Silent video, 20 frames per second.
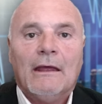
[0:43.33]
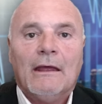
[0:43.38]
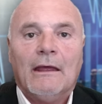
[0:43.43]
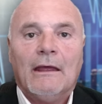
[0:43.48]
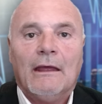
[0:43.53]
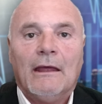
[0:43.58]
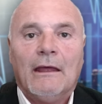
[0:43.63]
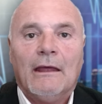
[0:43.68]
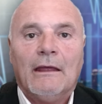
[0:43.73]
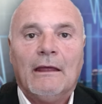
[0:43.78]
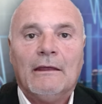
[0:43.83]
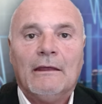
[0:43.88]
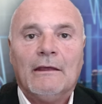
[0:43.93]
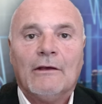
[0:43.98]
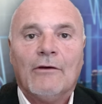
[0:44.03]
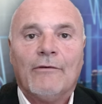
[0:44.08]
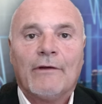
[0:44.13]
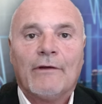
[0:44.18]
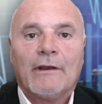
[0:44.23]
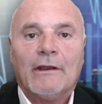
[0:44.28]
eh,
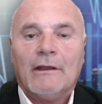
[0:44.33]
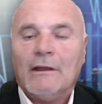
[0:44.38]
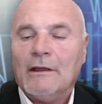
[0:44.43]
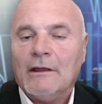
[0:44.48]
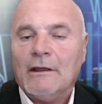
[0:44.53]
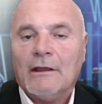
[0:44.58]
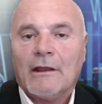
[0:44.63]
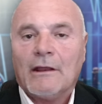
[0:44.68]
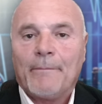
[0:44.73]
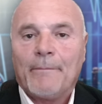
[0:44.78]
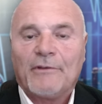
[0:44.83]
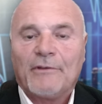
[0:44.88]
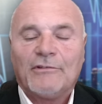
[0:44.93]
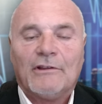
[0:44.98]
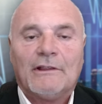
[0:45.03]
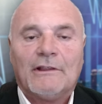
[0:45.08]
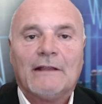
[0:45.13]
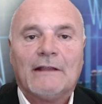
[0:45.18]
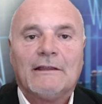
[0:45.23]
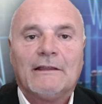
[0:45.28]
i, gover- i,
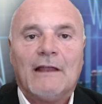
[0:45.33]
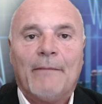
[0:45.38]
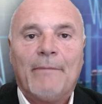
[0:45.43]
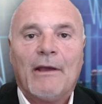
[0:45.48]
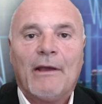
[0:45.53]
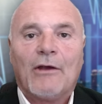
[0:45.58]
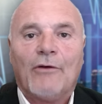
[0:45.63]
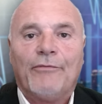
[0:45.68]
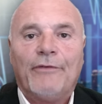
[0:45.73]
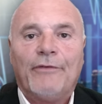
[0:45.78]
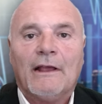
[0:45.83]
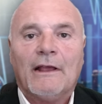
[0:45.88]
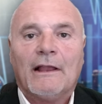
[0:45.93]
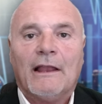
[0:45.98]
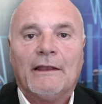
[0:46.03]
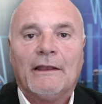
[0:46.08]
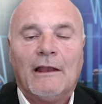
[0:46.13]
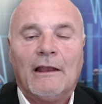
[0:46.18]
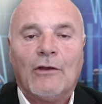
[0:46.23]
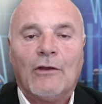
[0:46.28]
rappresentanti della Bank of
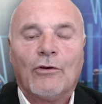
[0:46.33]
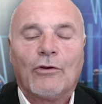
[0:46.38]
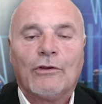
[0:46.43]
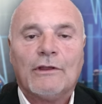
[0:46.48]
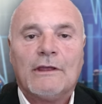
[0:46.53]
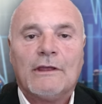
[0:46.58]
England nelle loro